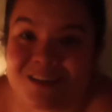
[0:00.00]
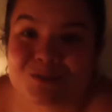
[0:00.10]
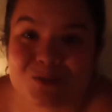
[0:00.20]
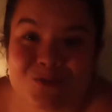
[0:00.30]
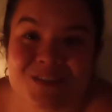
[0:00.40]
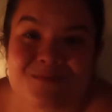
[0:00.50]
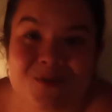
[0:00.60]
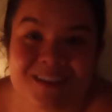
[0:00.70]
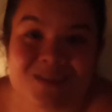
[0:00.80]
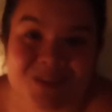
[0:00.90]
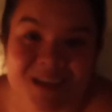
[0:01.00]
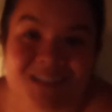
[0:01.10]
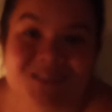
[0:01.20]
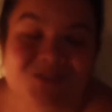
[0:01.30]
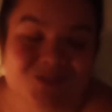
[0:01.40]
ce que vous aimeriez faire
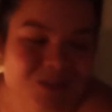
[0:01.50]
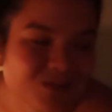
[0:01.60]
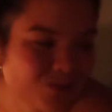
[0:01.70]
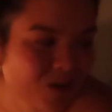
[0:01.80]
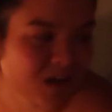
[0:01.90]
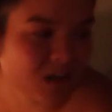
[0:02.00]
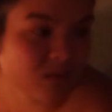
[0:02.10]
tous les soirs